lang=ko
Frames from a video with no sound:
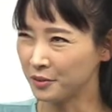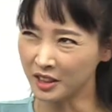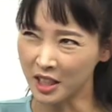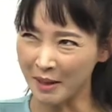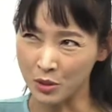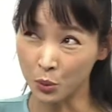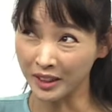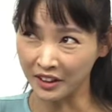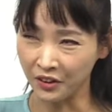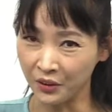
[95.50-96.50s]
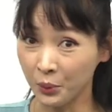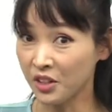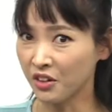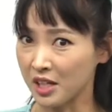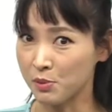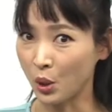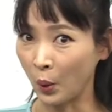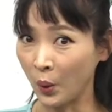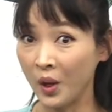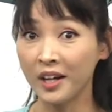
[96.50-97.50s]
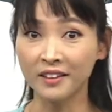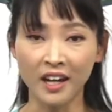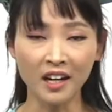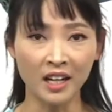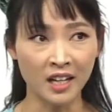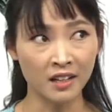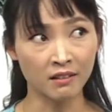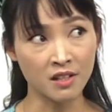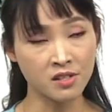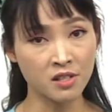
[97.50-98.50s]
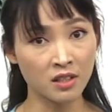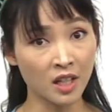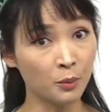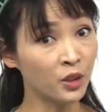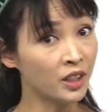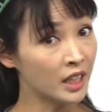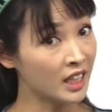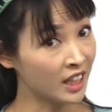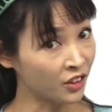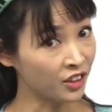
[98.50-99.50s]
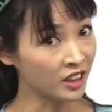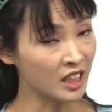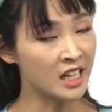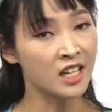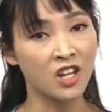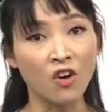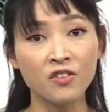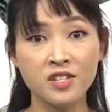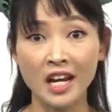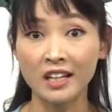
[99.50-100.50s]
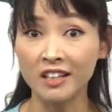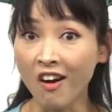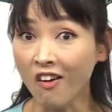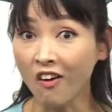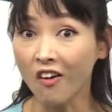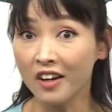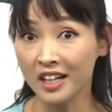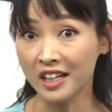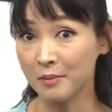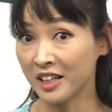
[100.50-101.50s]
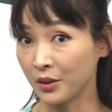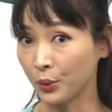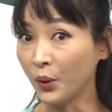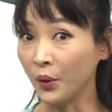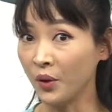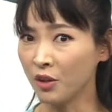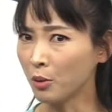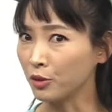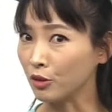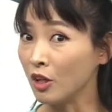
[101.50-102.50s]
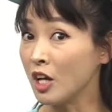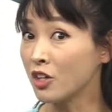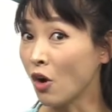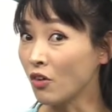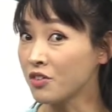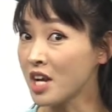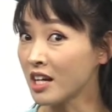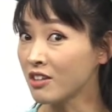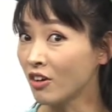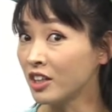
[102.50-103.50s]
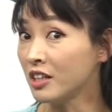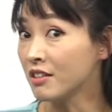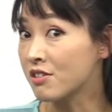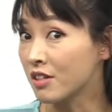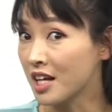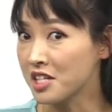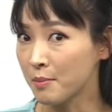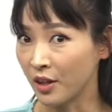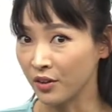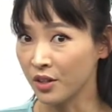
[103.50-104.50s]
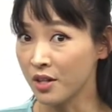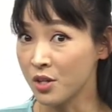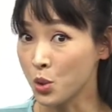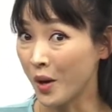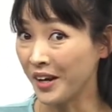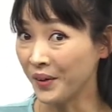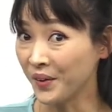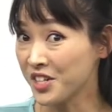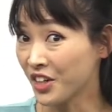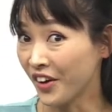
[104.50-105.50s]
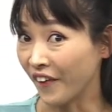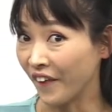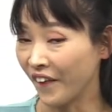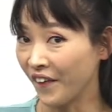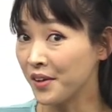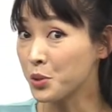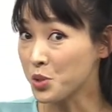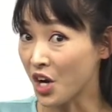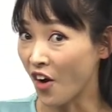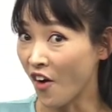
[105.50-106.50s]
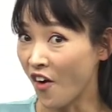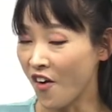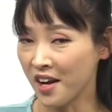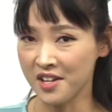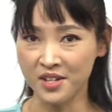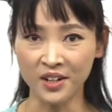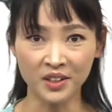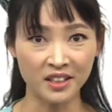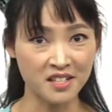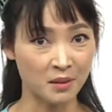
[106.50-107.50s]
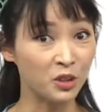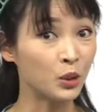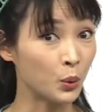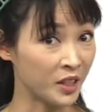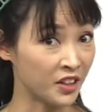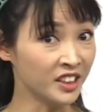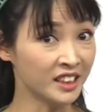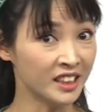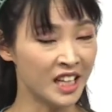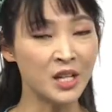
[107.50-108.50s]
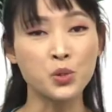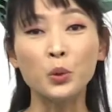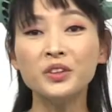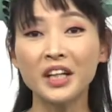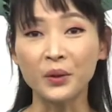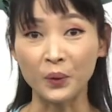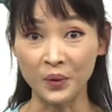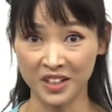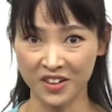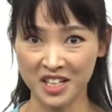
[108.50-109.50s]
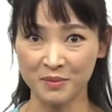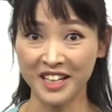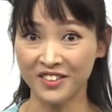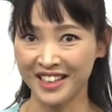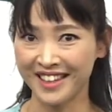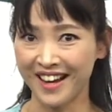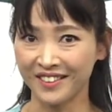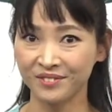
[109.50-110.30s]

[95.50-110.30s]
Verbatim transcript: 느낌 안 좋은 단어로 기억하십시오. 근데 니스가 붙는 이 단어는 경쟁력이라는 의미의 단어로, 여러분 경쟁력을 증가시키면 좋아요, 싫어요? 좋죠? 그래서 니스가 붙는 요 단어는 좋은 단어로 기억하시면 될 것 같아요.